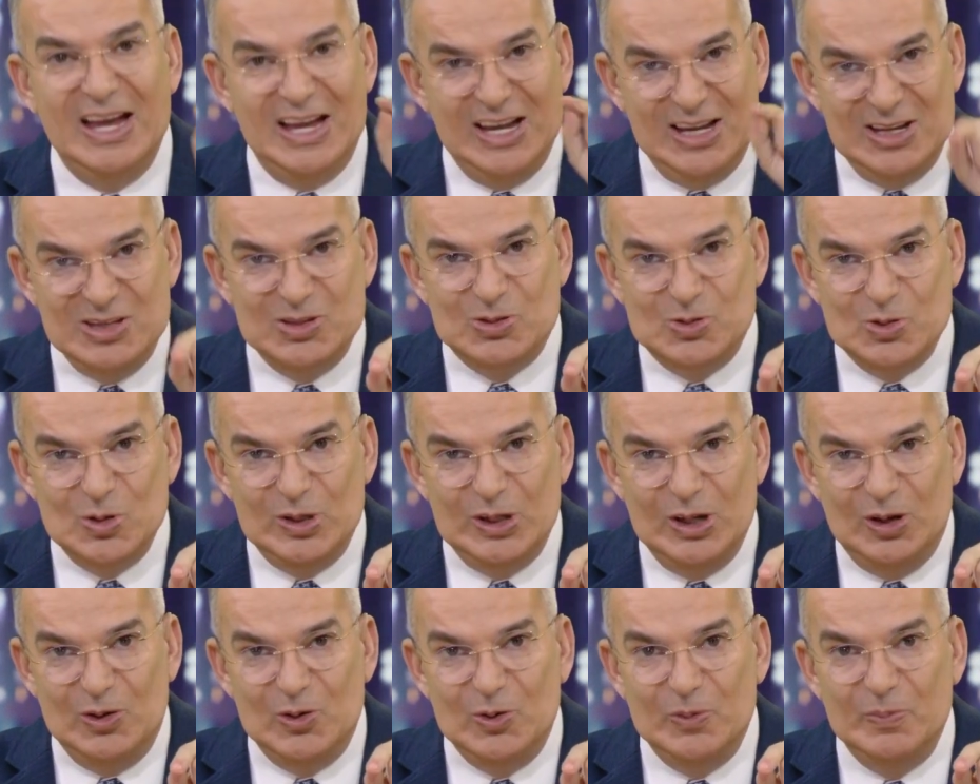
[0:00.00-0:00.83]
أنتوا
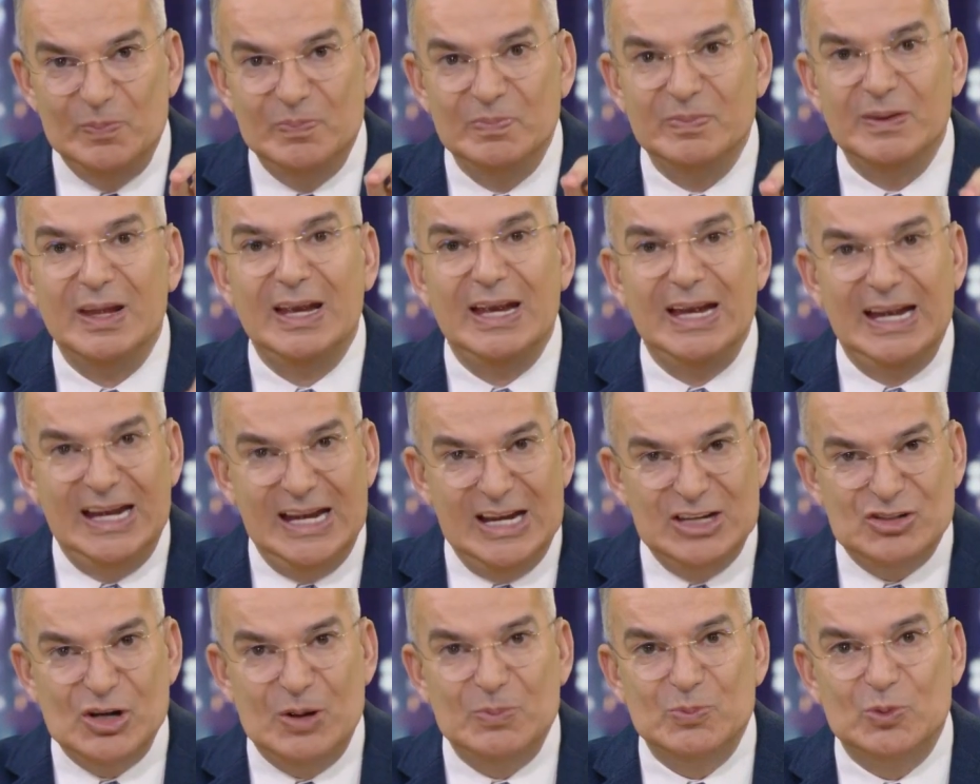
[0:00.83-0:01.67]
اليوم
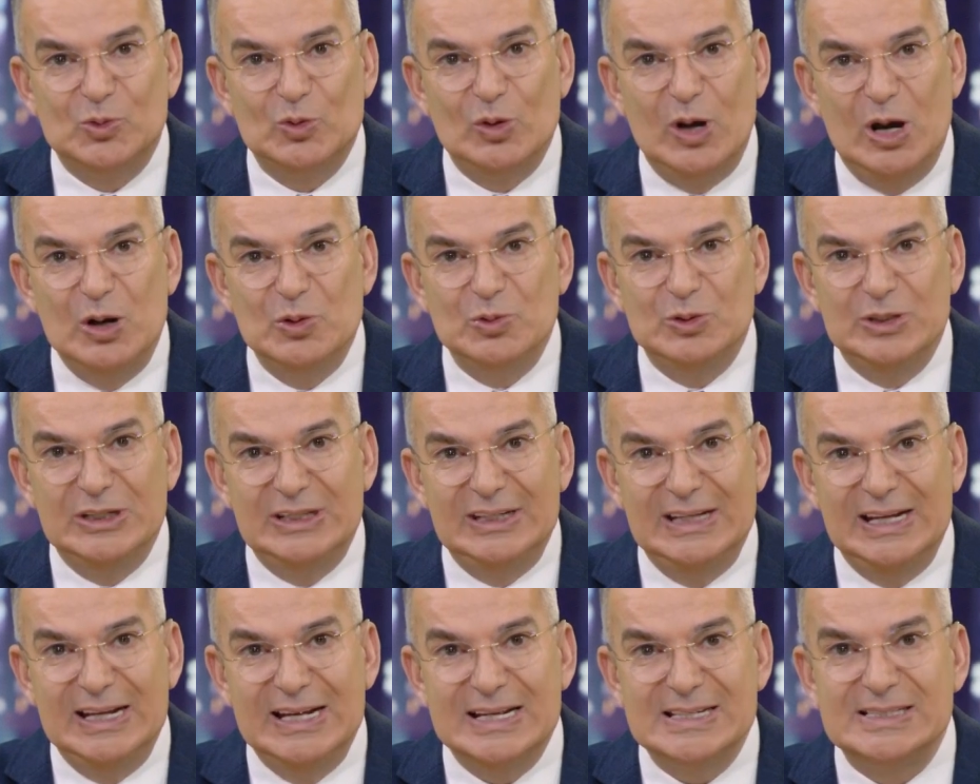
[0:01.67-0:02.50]
هجمتوا هودي
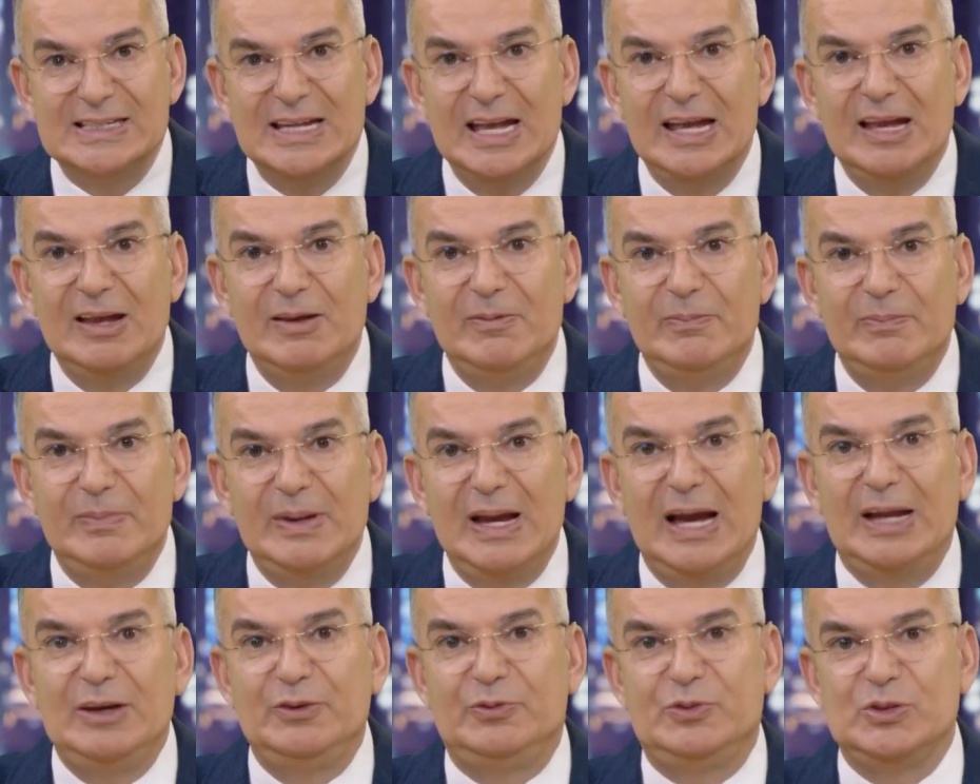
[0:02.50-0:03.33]
الناس
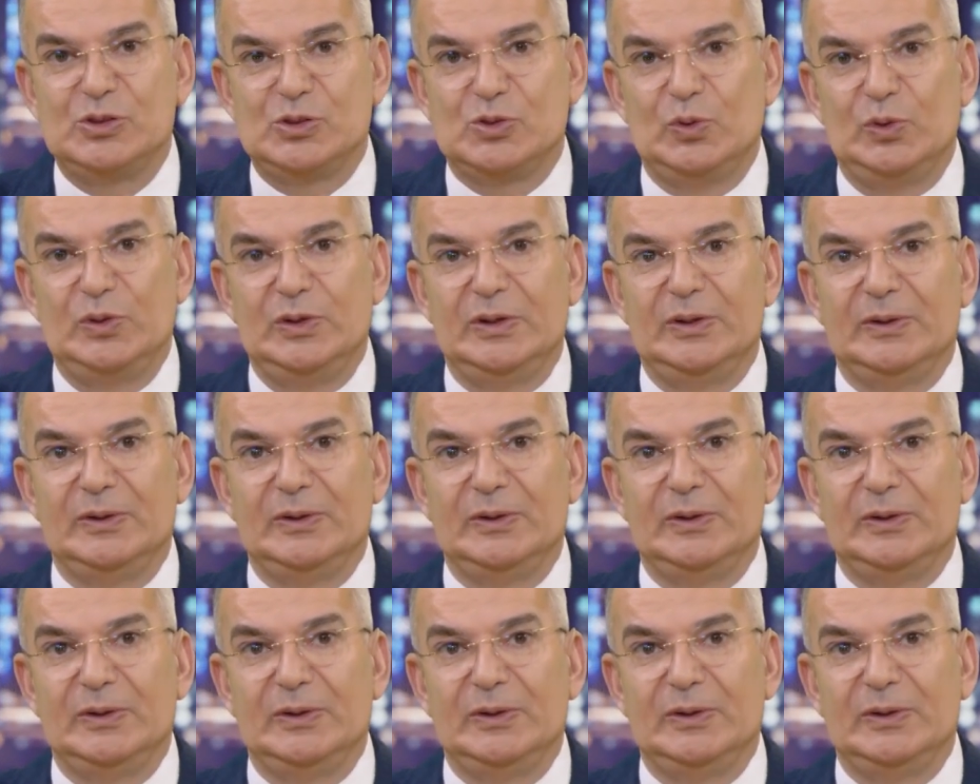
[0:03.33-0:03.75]
بأنفسكم